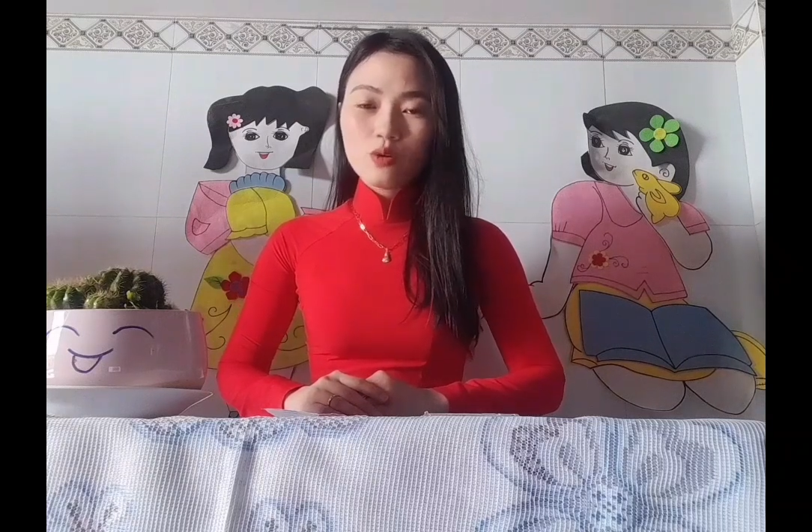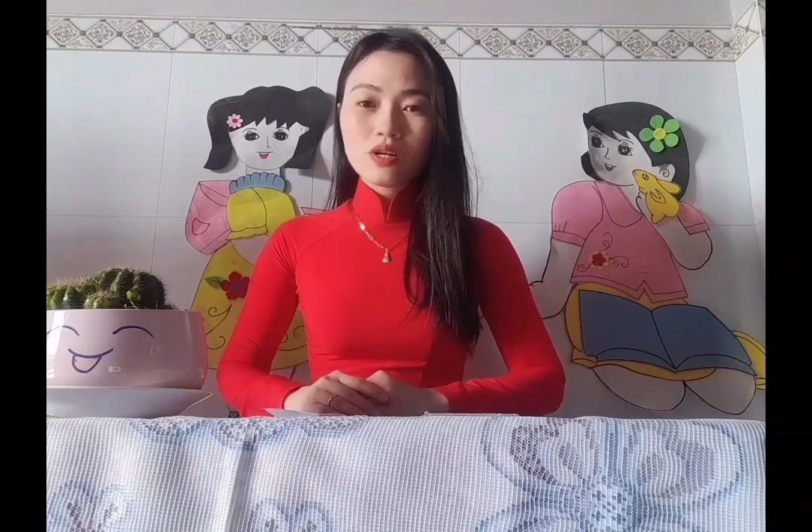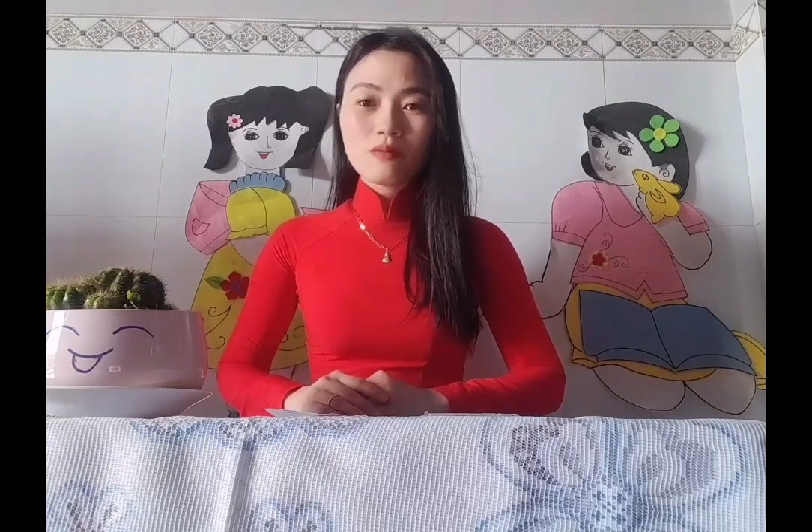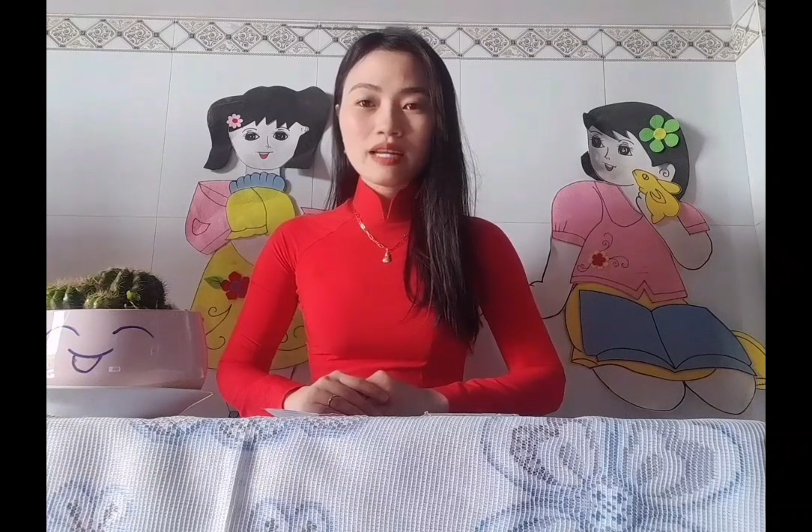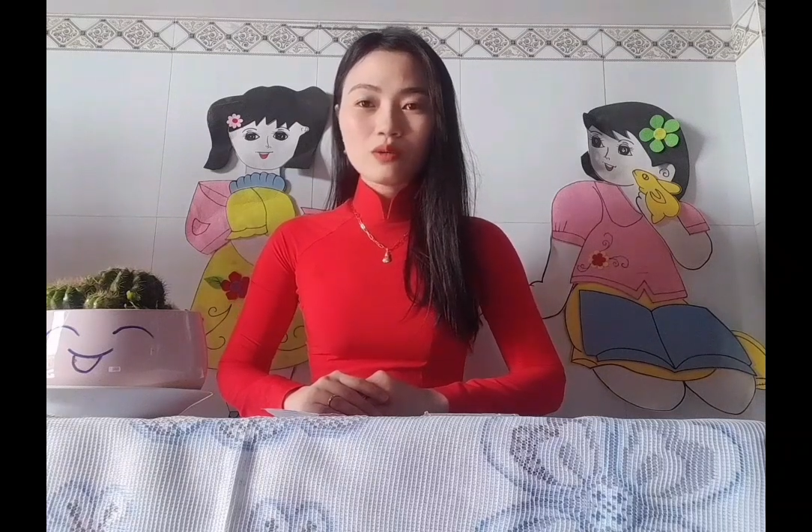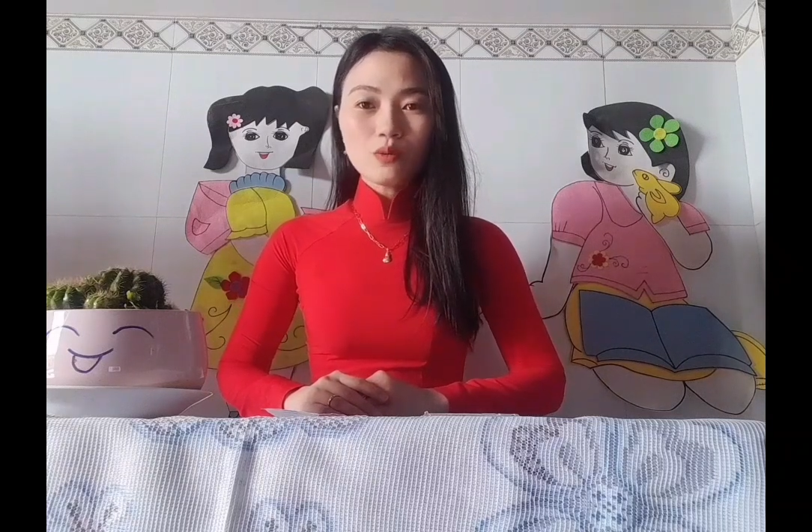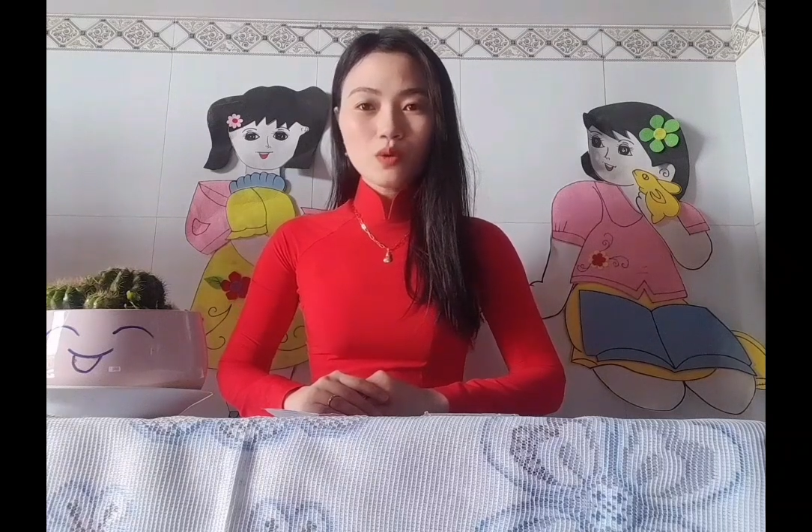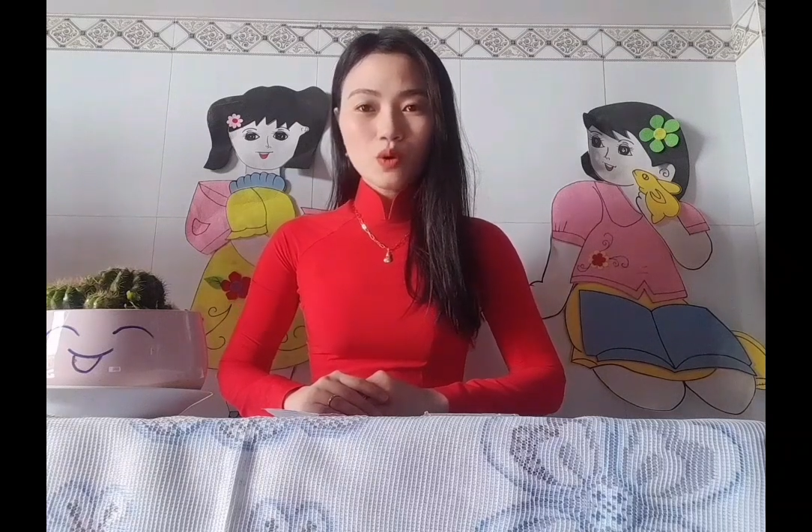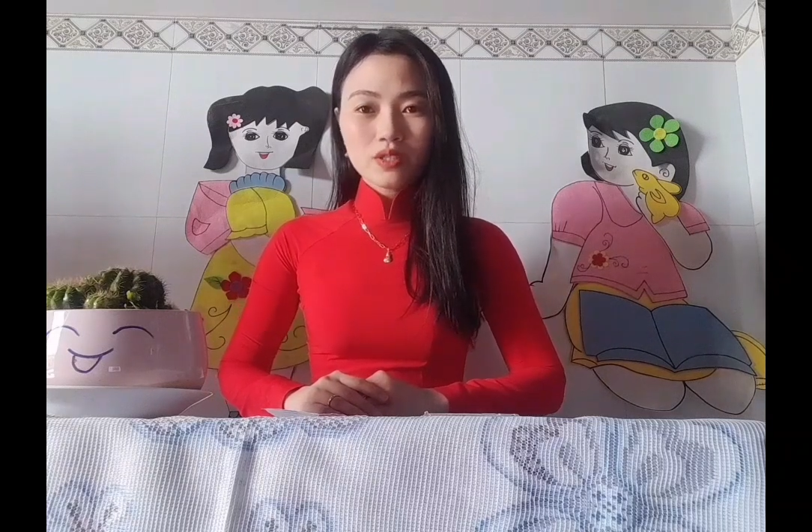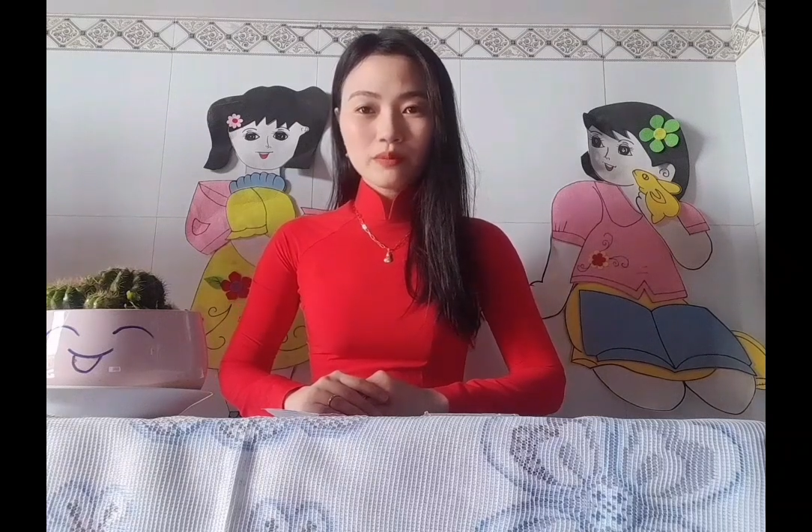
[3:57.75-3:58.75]
luôn đồng hành
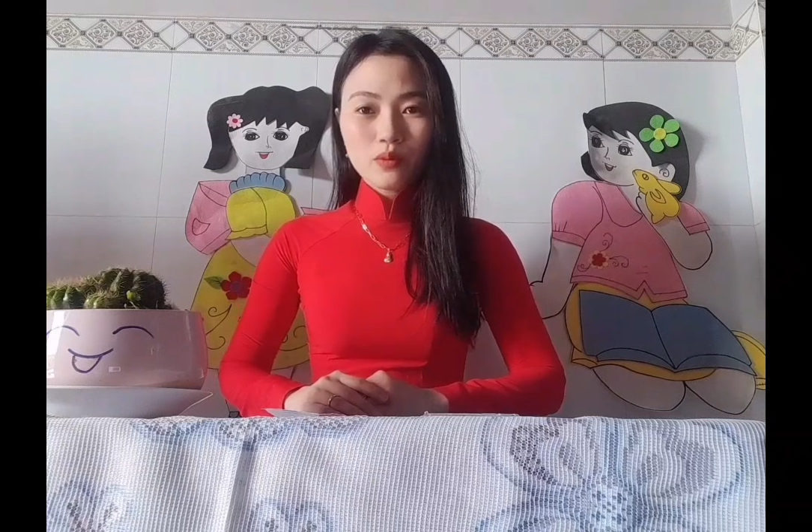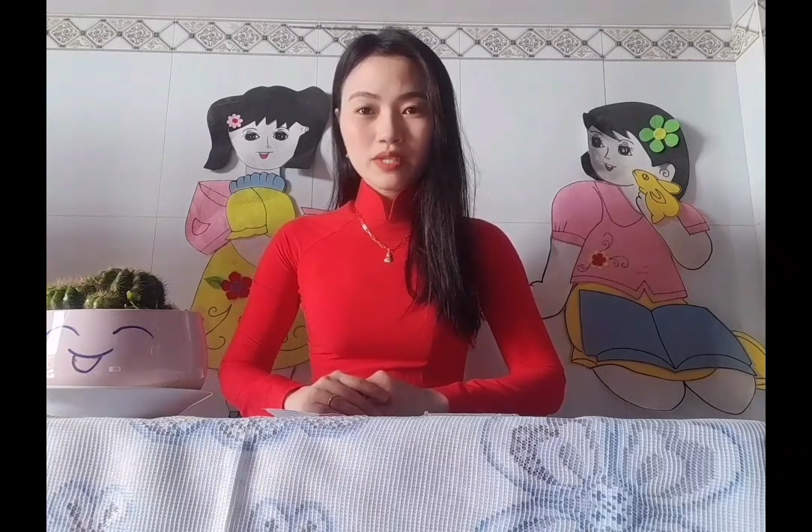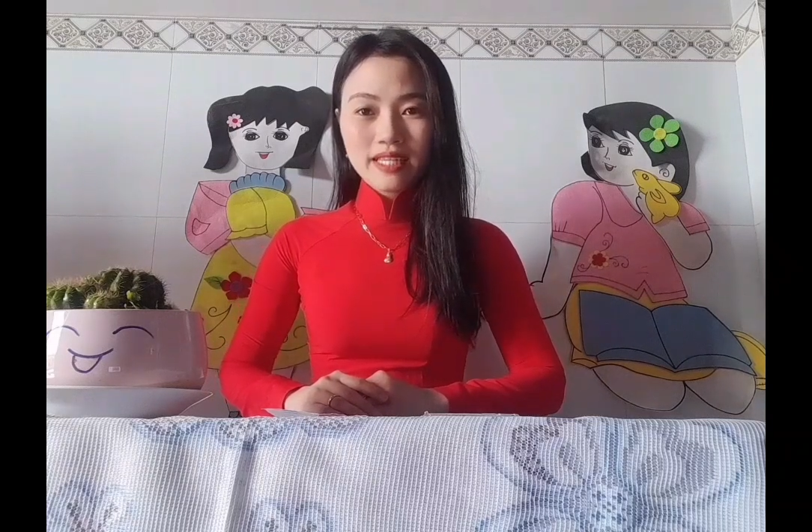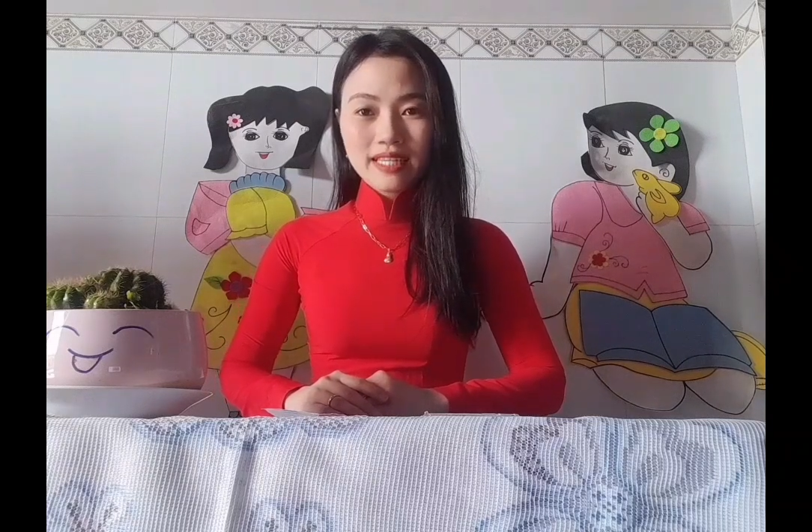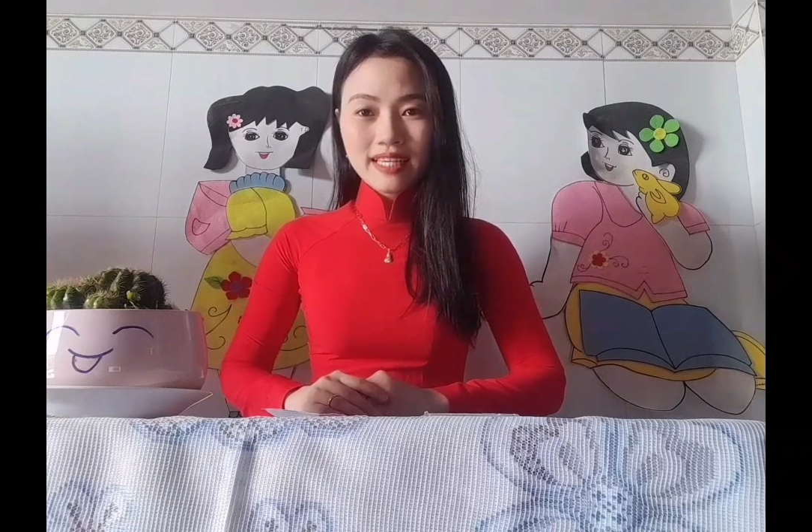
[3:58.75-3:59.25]
cùng cô trong mùa